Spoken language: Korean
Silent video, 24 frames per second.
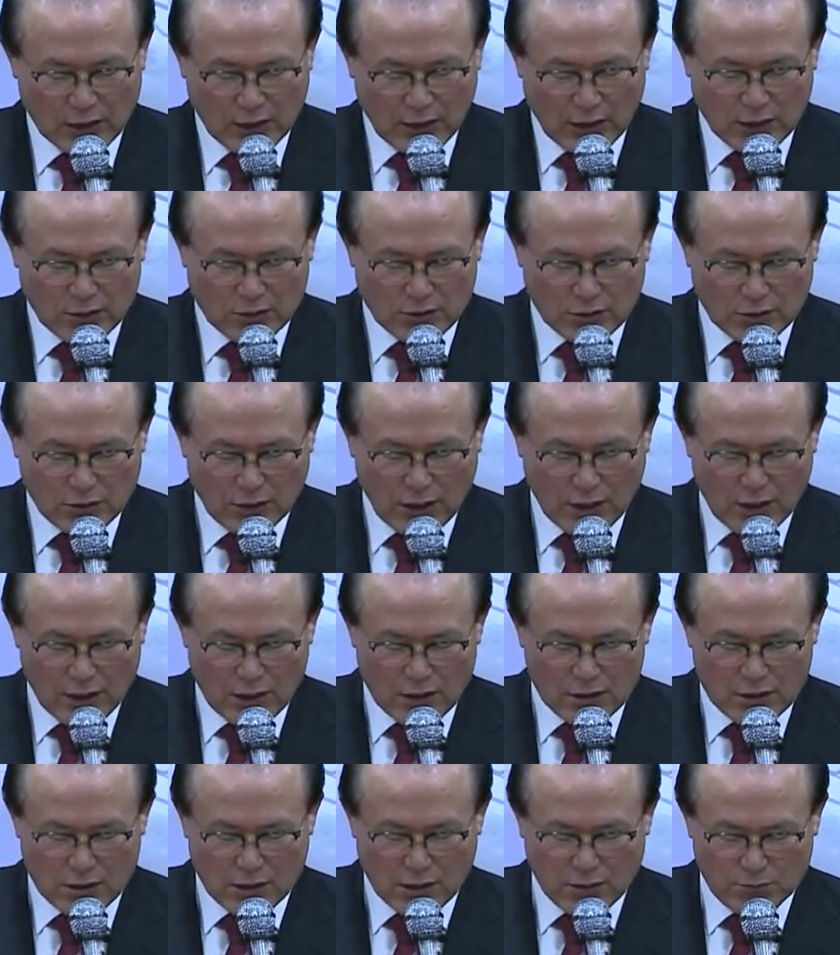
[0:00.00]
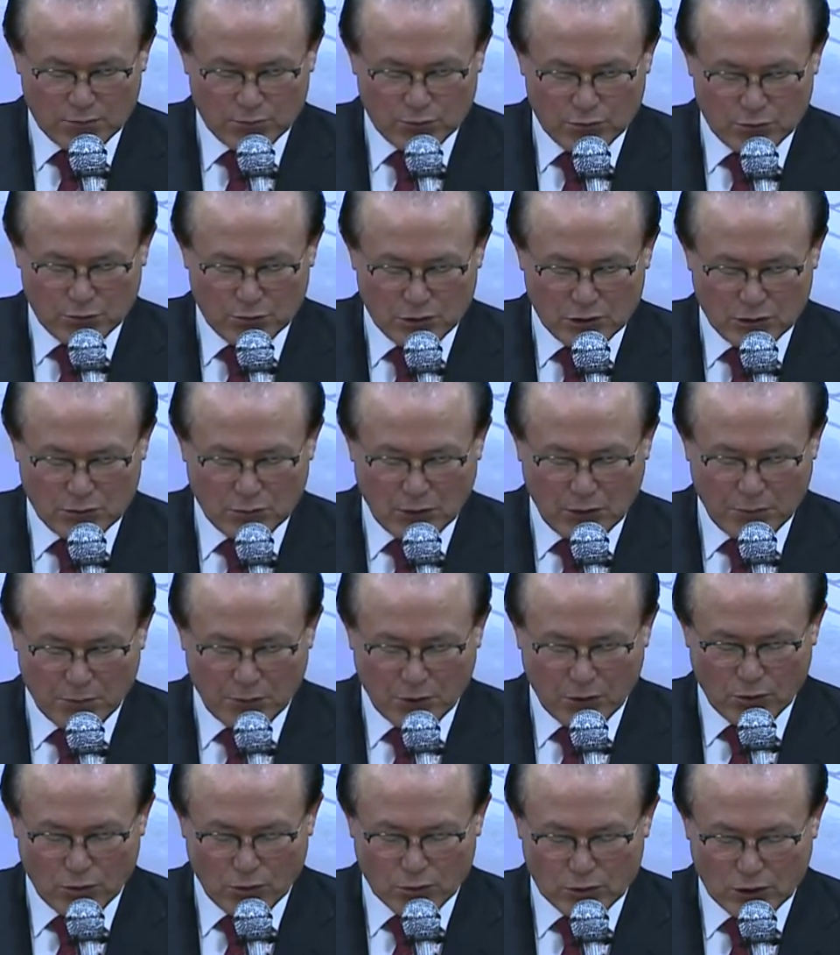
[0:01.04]
따라서 내가 참부모님
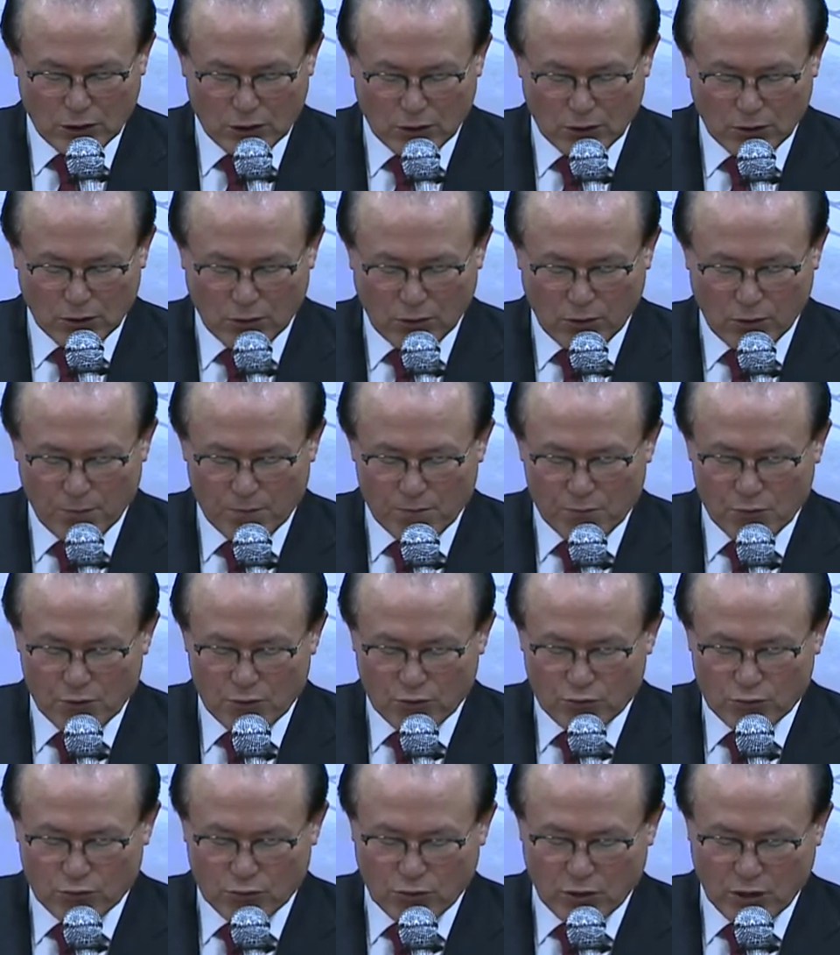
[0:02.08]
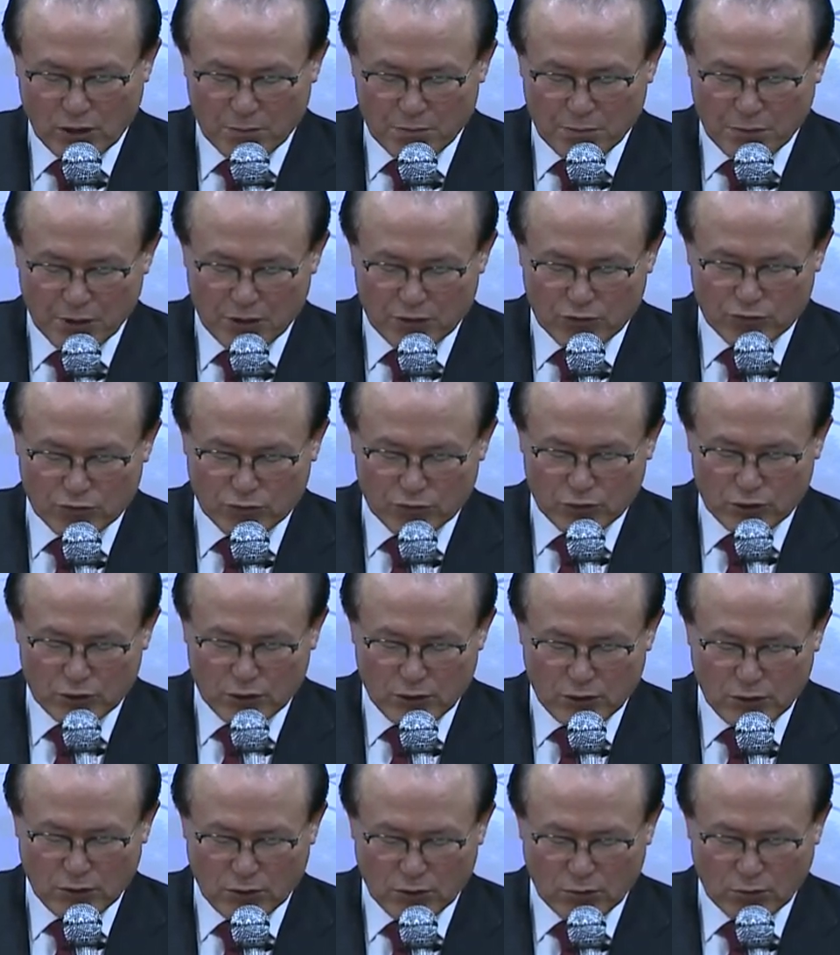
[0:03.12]
앞에 효자되고 국가 앞에
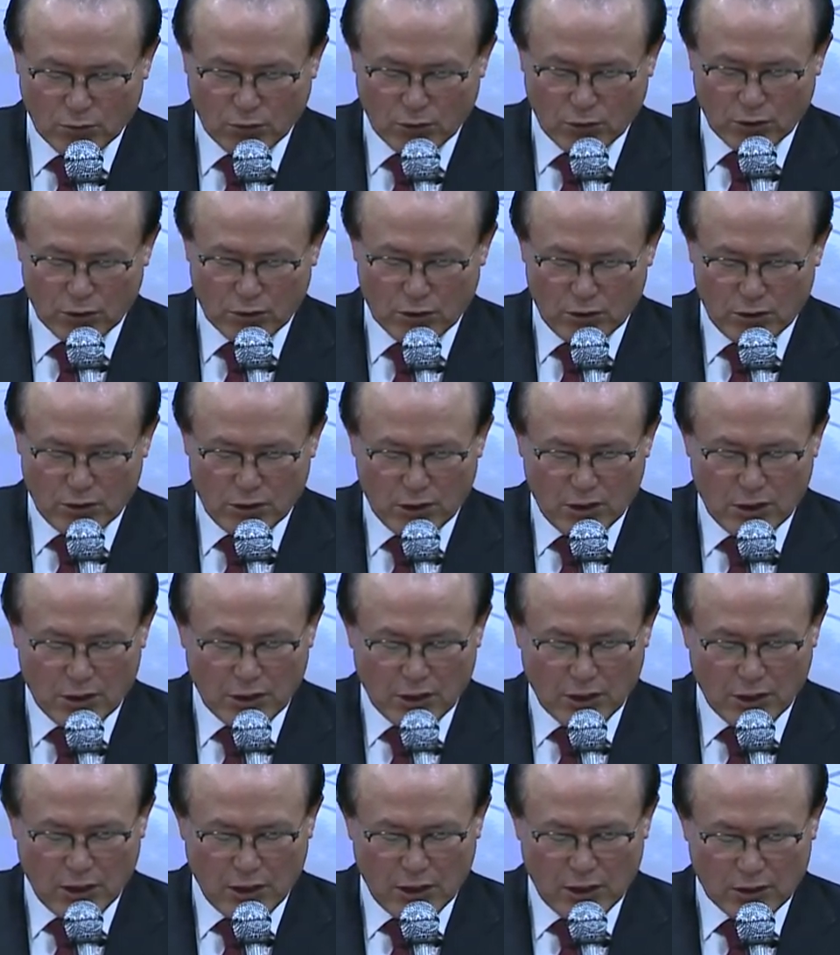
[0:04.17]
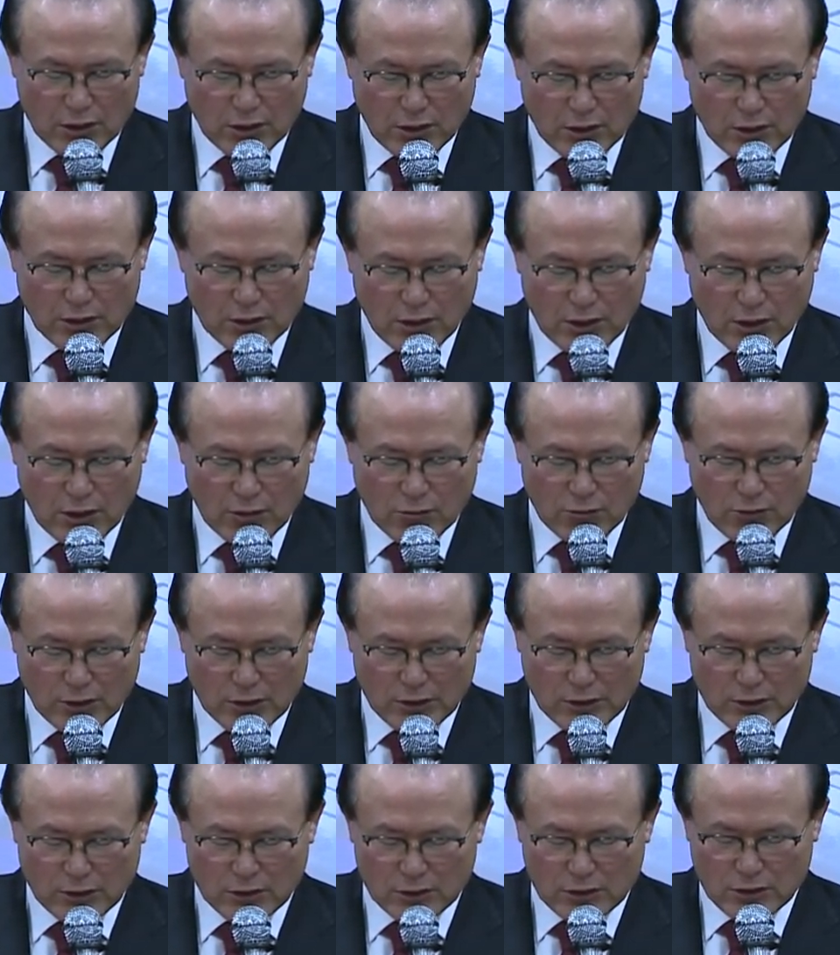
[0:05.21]
충신 도리를 해야 된다라고
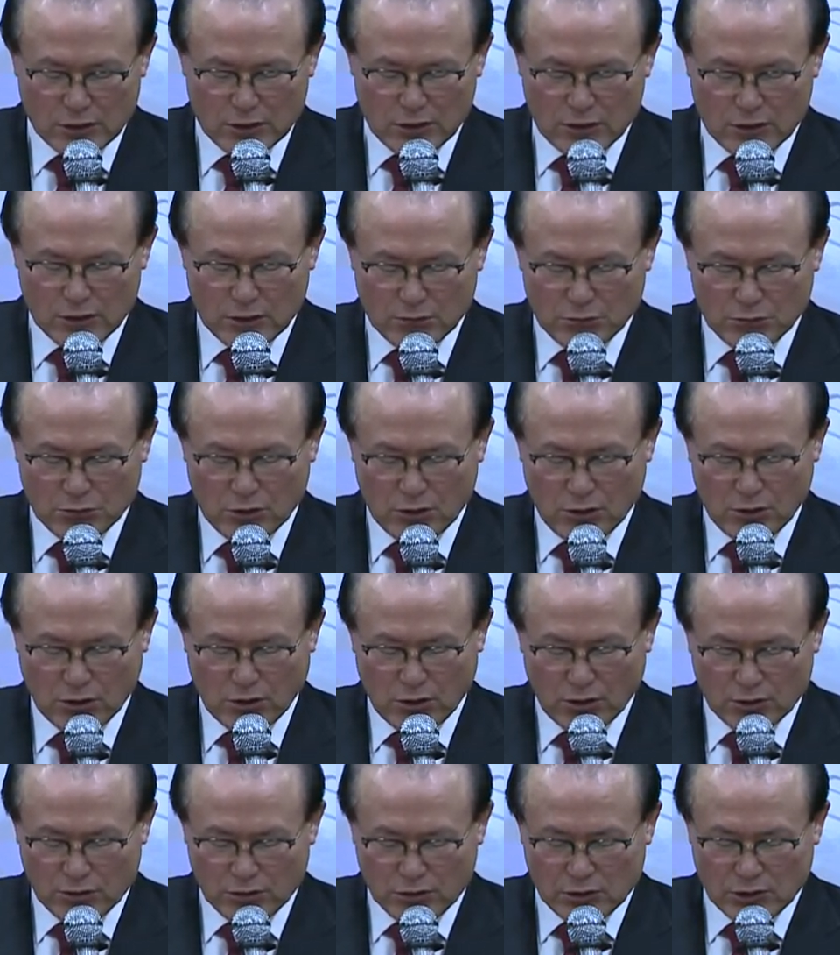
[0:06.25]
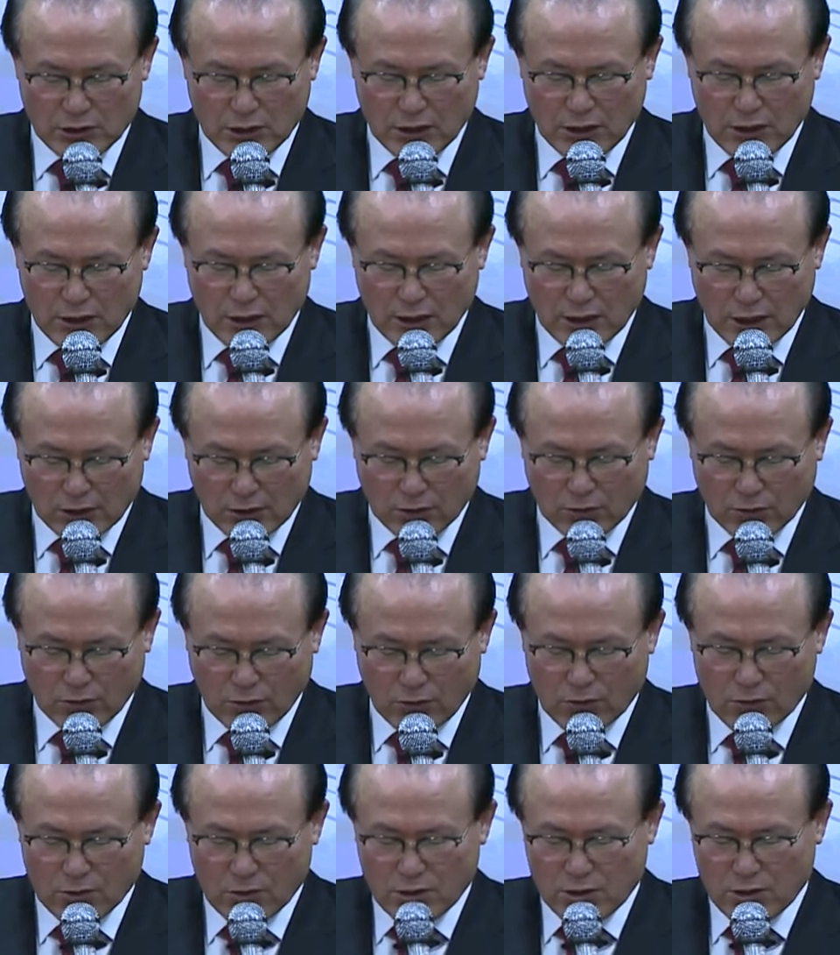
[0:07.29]
하는 신념을 언제나
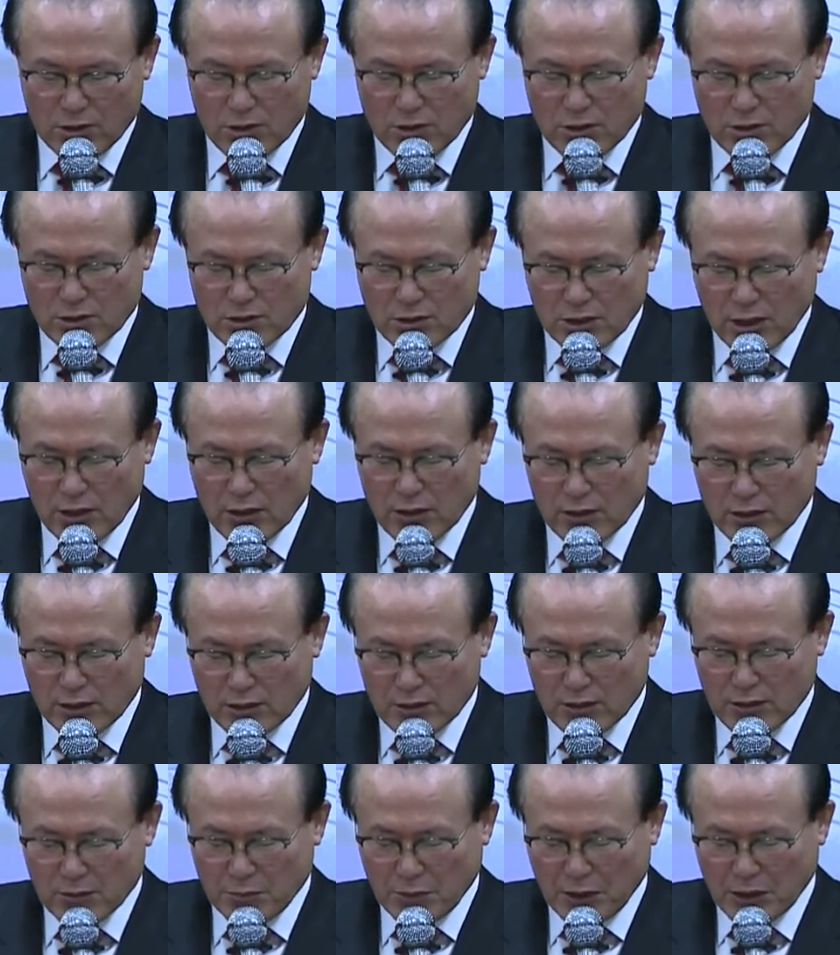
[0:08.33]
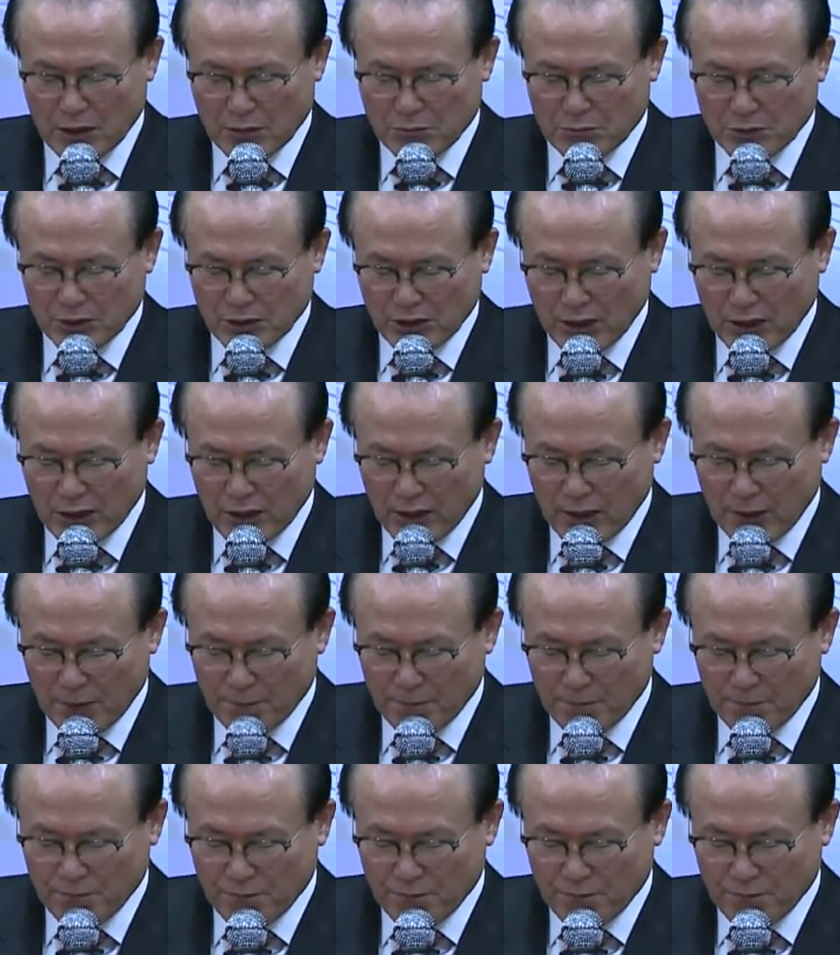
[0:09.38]
갖고 살기를 바랍니다.